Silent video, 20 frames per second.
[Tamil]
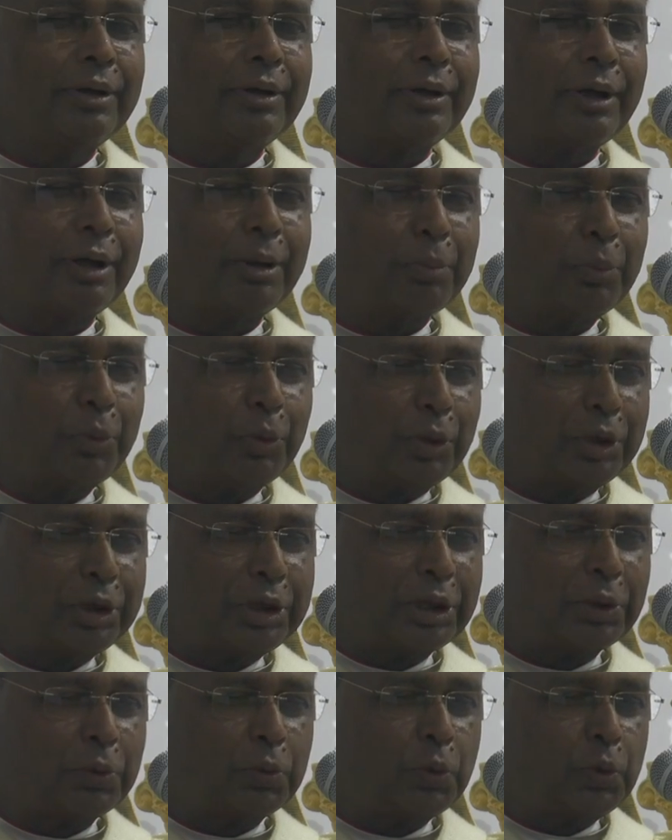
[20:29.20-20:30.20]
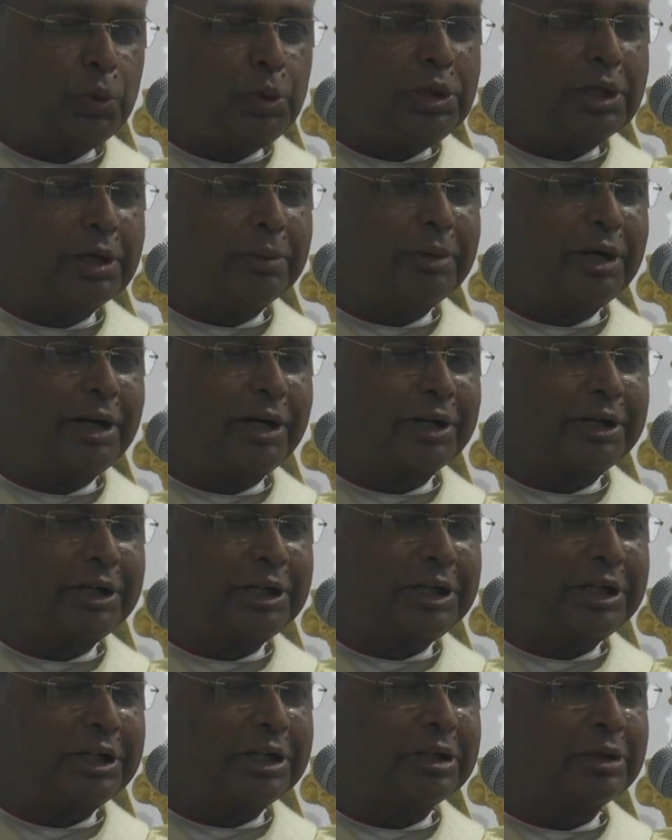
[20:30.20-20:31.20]
நம்முடைய
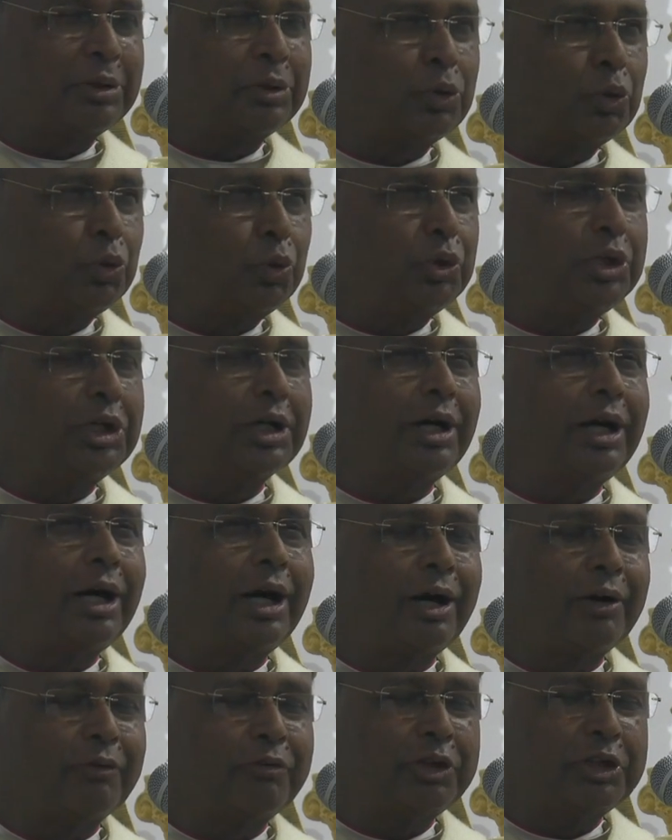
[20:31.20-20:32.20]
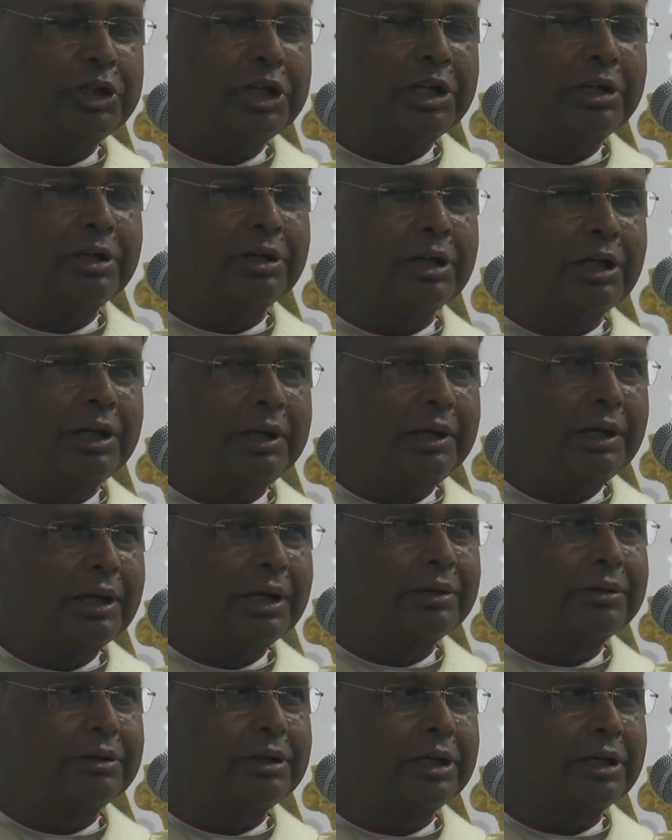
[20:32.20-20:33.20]
உள்ளமாகிய தூய ஆவியின்
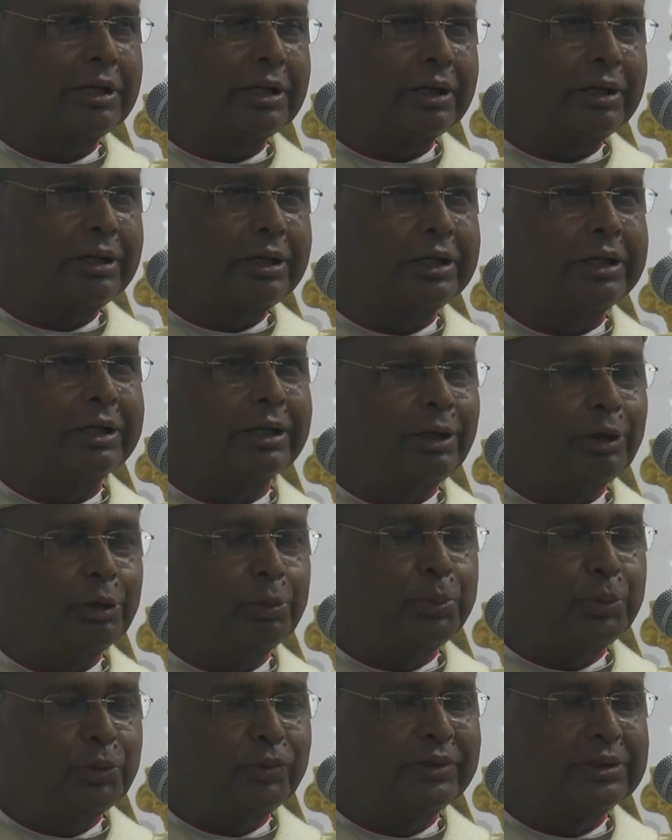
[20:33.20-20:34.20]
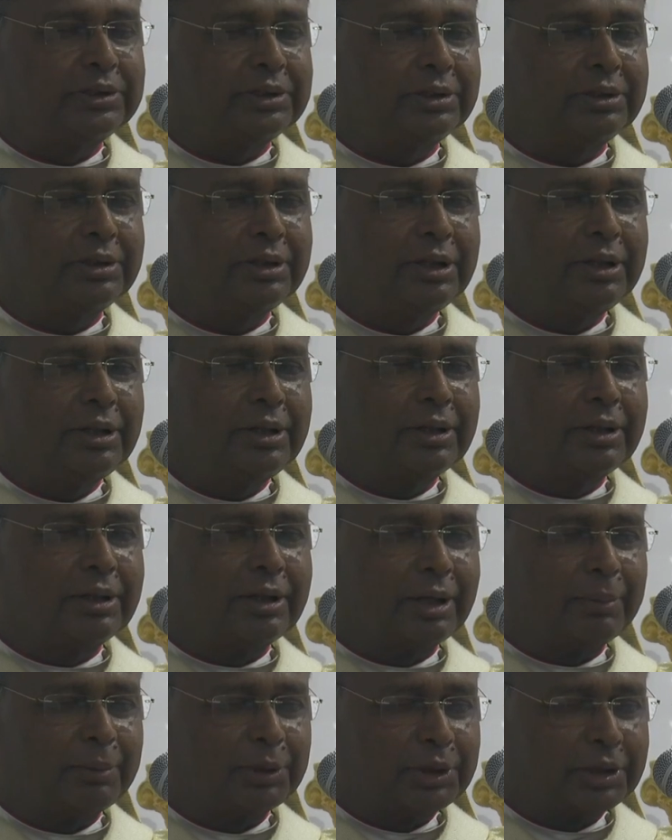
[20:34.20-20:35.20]
இல்லத்தை கட்டி எழுப்புவது
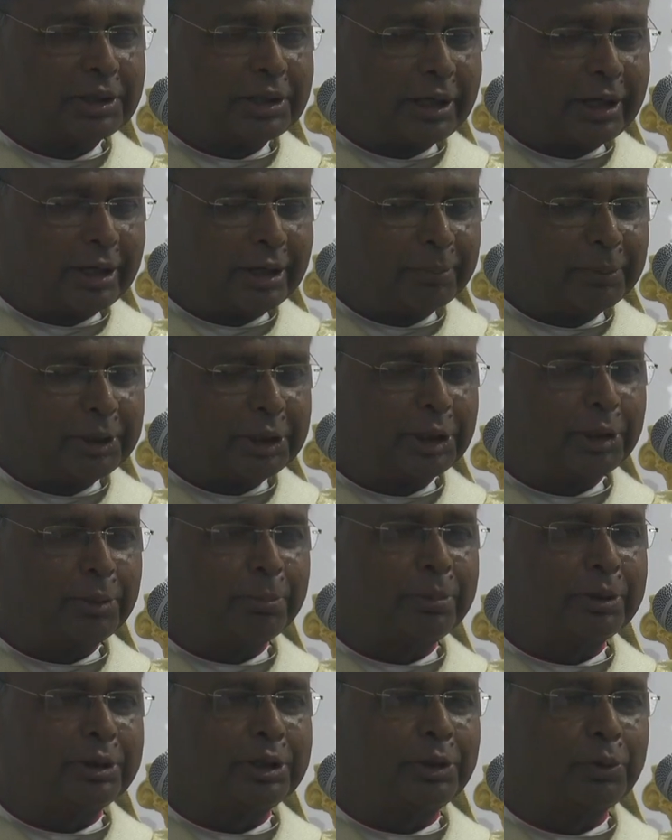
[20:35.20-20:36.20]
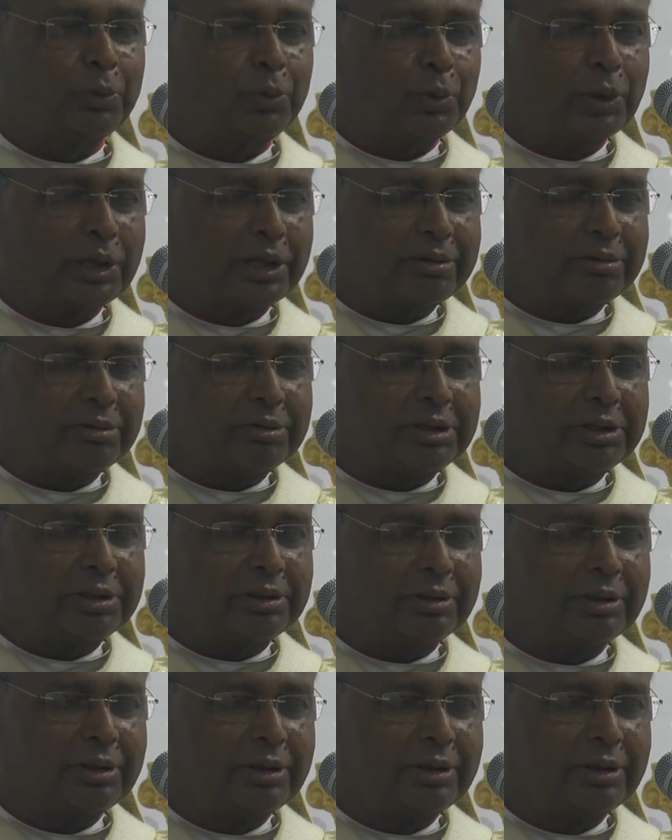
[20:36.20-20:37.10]
நமது கடமை என்பதை உணர்ந்து